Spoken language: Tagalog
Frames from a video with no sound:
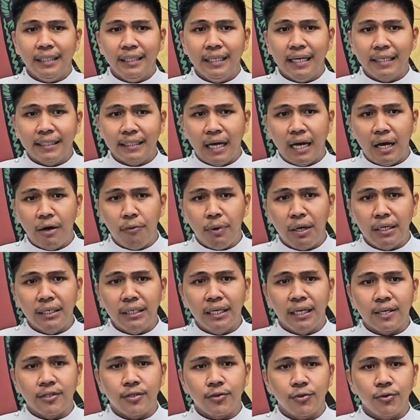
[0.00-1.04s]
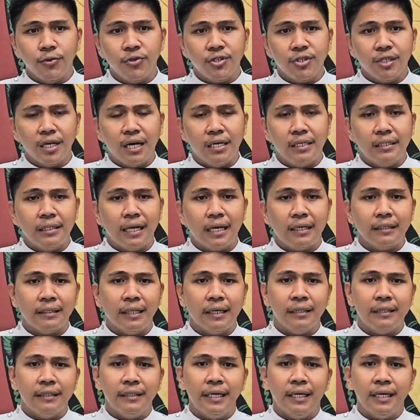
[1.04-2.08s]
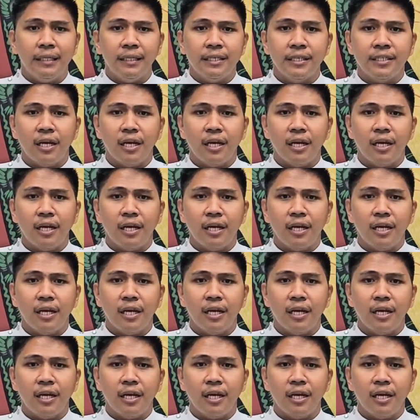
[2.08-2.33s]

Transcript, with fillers: Tila dawan ni Jesus nga agtaktakder